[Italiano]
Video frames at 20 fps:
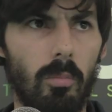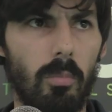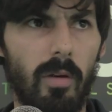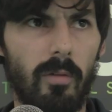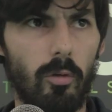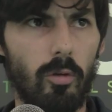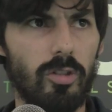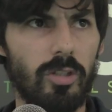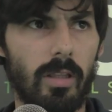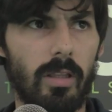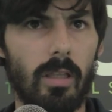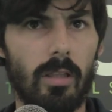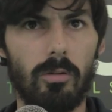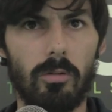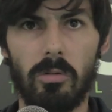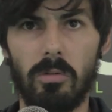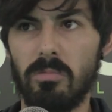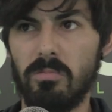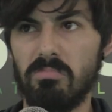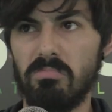come avevo già
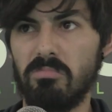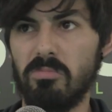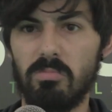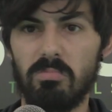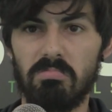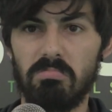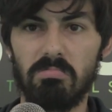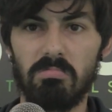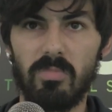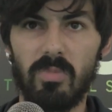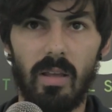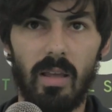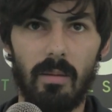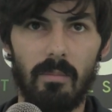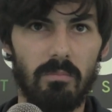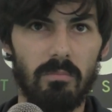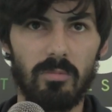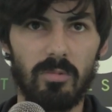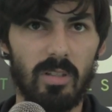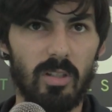detto, non,
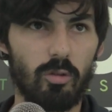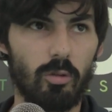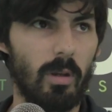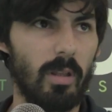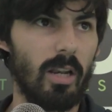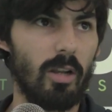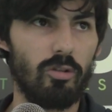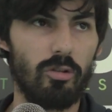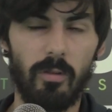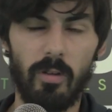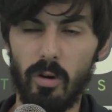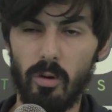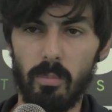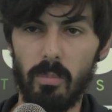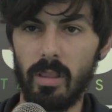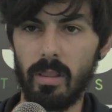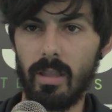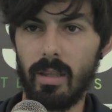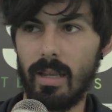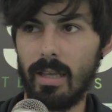squadra giovane non
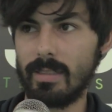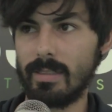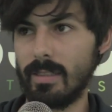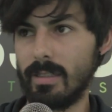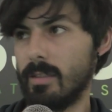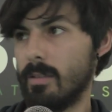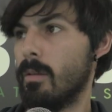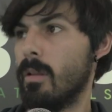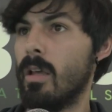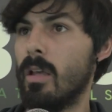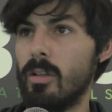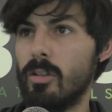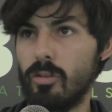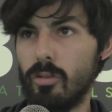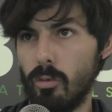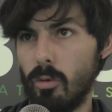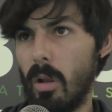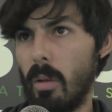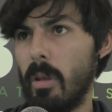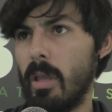mi interessa,
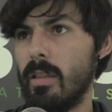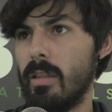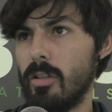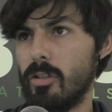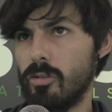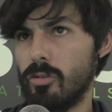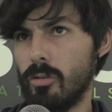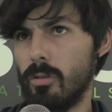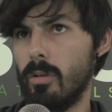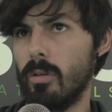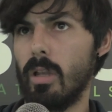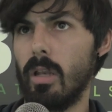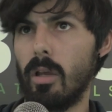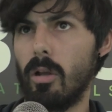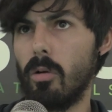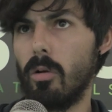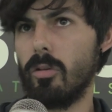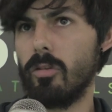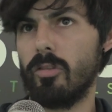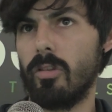sicuramente ci sono
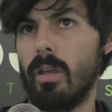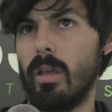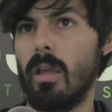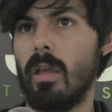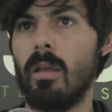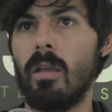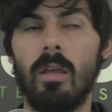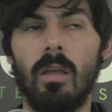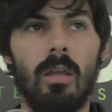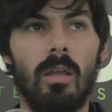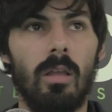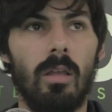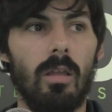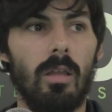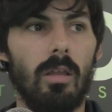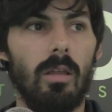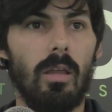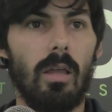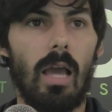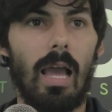delle cose
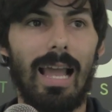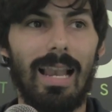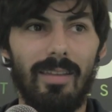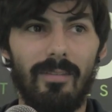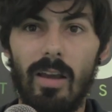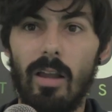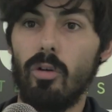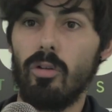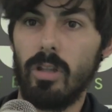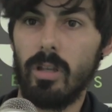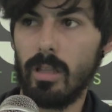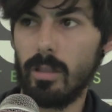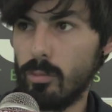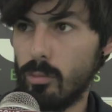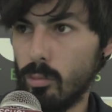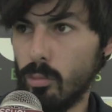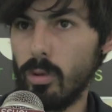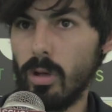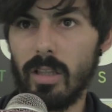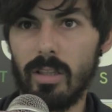a livello di
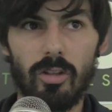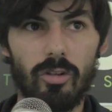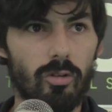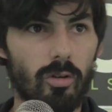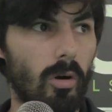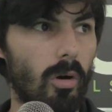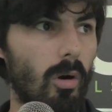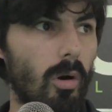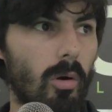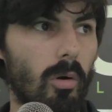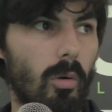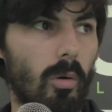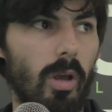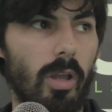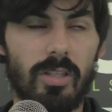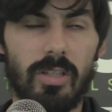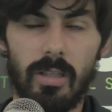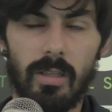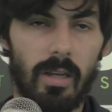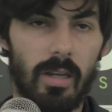lettura, di gioco,
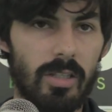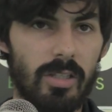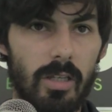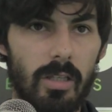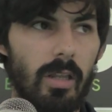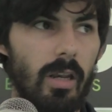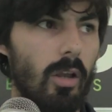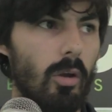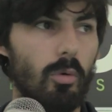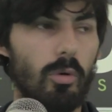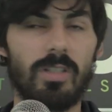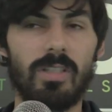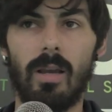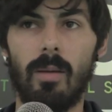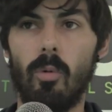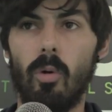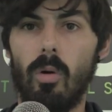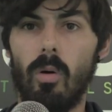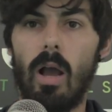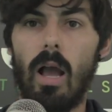eccetera, eccetera, in cui
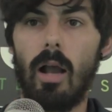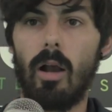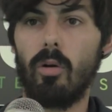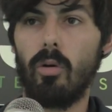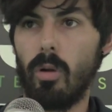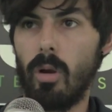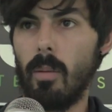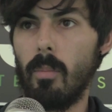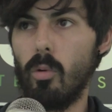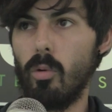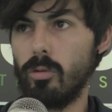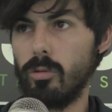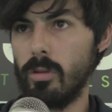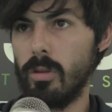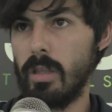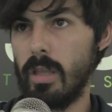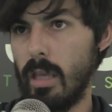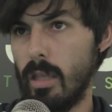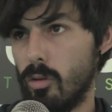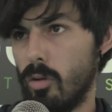siamo ancora molto
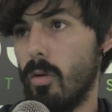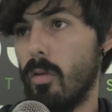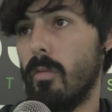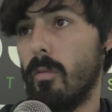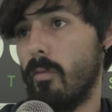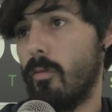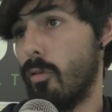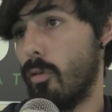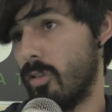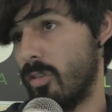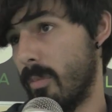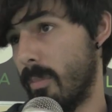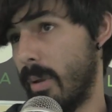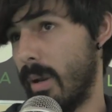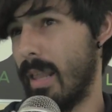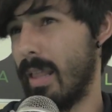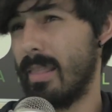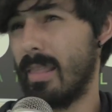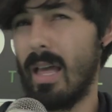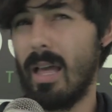indietro, forse
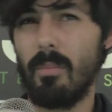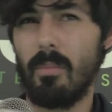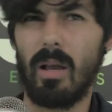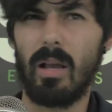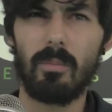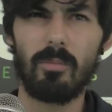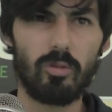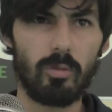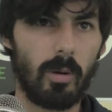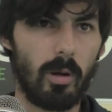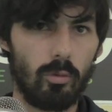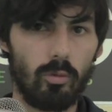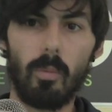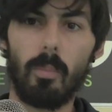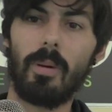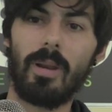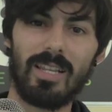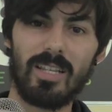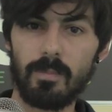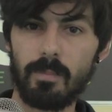per l'età, ma
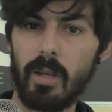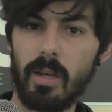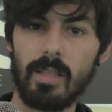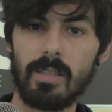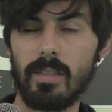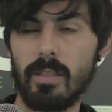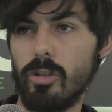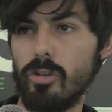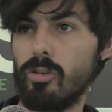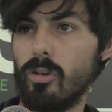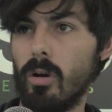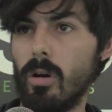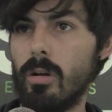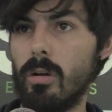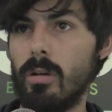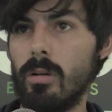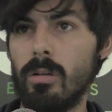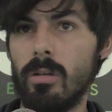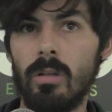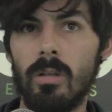soprattutto per l'esperienza di
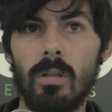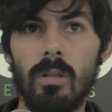gioco.